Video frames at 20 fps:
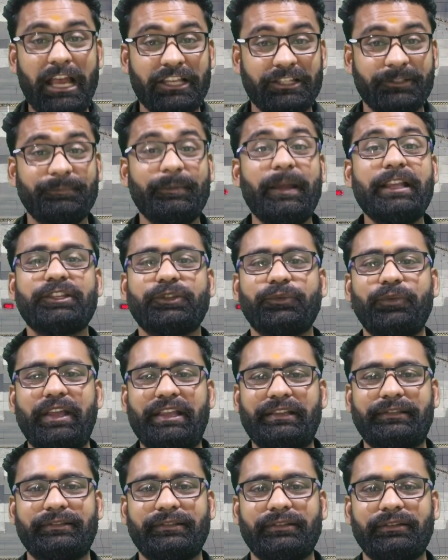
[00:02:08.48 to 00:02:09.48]

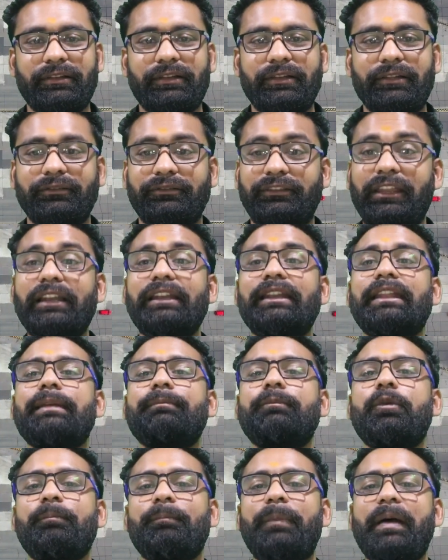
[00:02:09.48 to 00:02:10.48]
एक्सप्रेसवेज दिल्ली
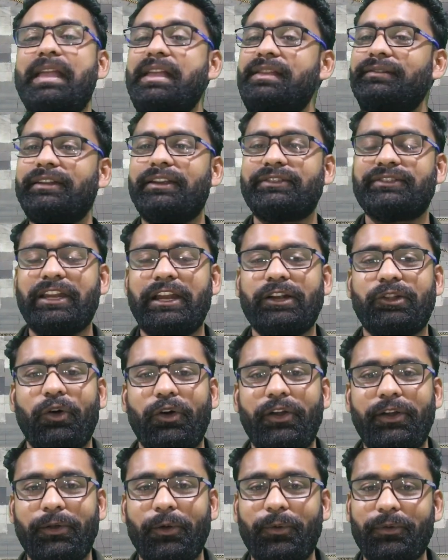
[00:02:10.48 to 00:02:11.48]
मुंबई इंडस्ट्रियल
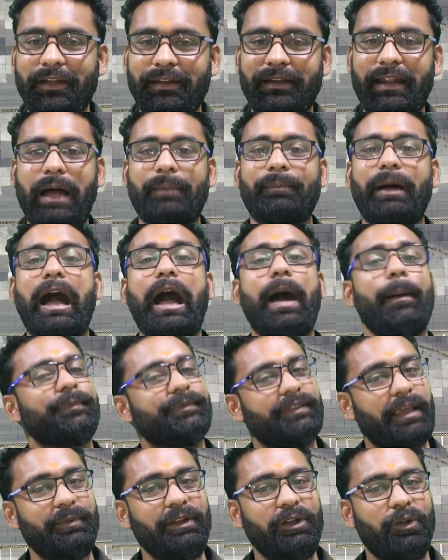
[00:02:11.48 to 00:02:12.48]
कॉरिडोर का नाम आप
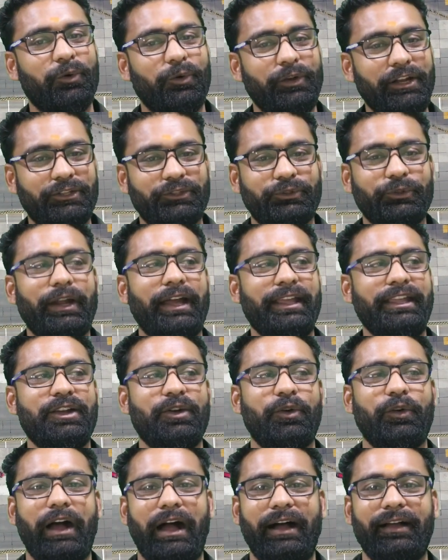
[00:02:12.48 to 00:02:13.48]
सभी लोगों ने सुना ही
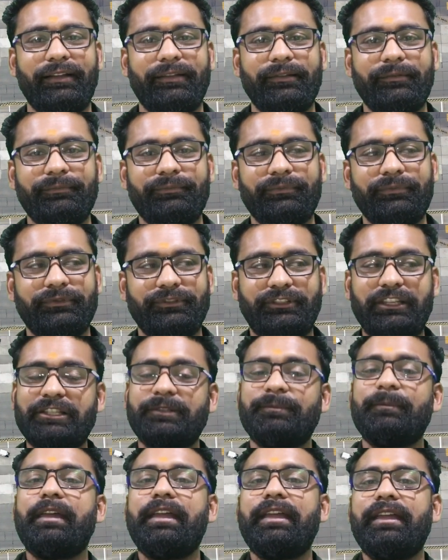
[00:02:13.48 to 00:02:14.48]
होगा
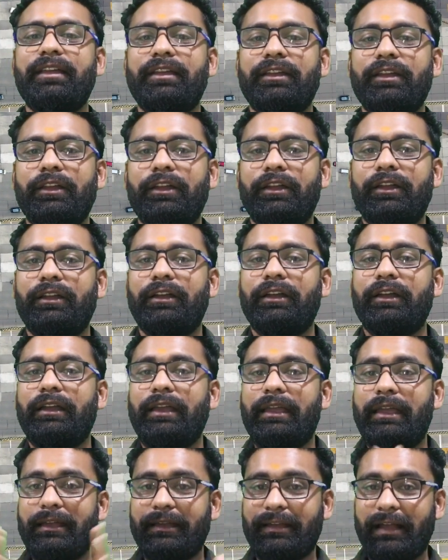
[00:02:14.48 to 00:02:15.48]
जिसमें
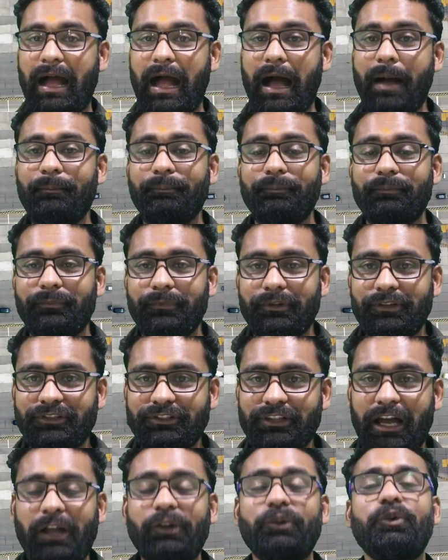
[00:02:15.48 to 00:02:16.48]
काम
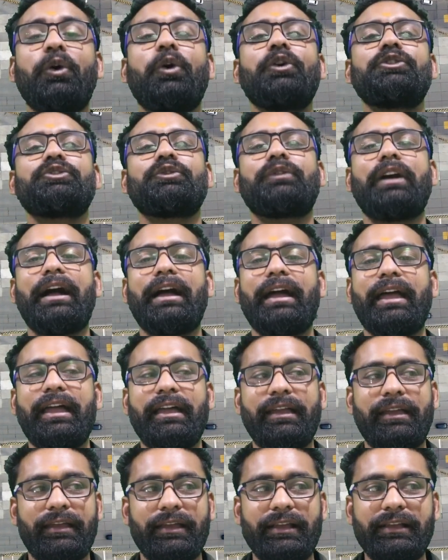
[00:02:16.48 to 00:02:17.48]
चालू हो चुका
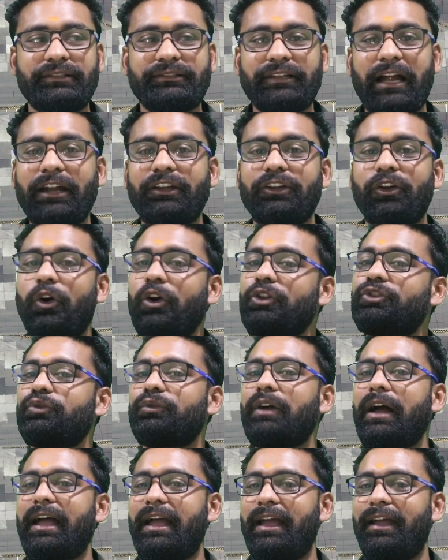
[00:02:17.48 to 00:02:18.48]
है स्टार्ट हो
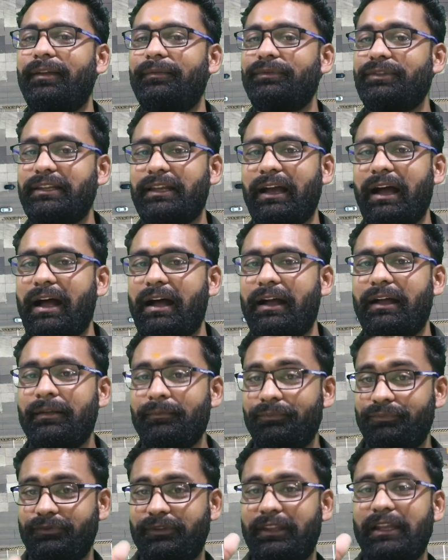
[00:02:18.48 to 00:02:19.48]
चुका है जी हाँ
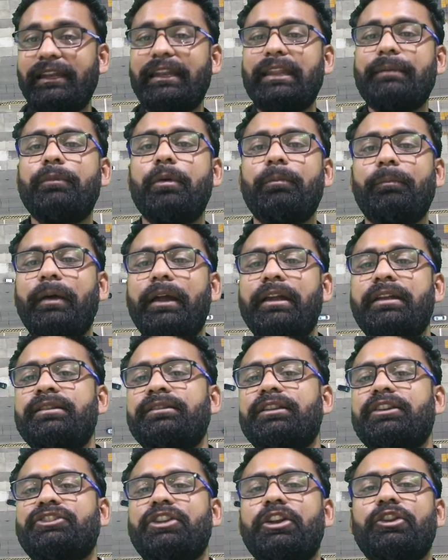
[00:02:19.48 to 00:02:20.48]
दिल्ली मुंबई
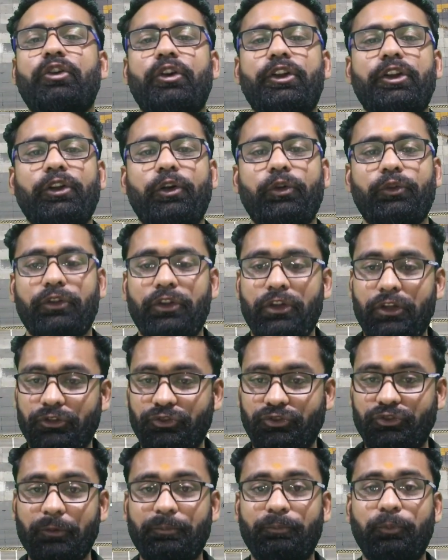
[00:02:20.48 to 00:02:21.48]
इंडस्ट्रियल कॉरिडोर
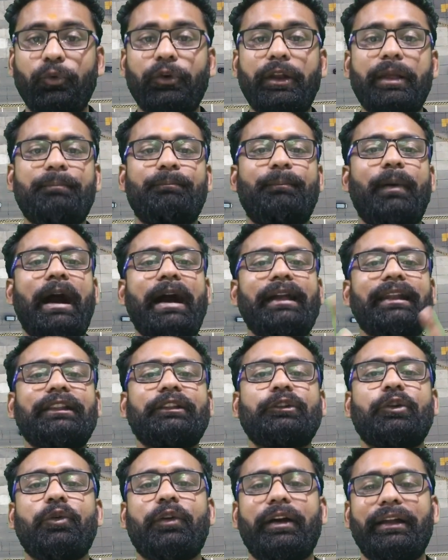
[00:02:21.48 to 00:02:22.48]
जो पूरे
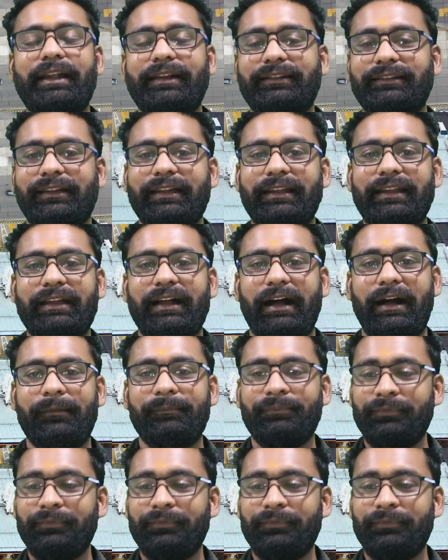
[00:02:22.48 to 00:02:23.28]
भारत को कनेक्ट करेगा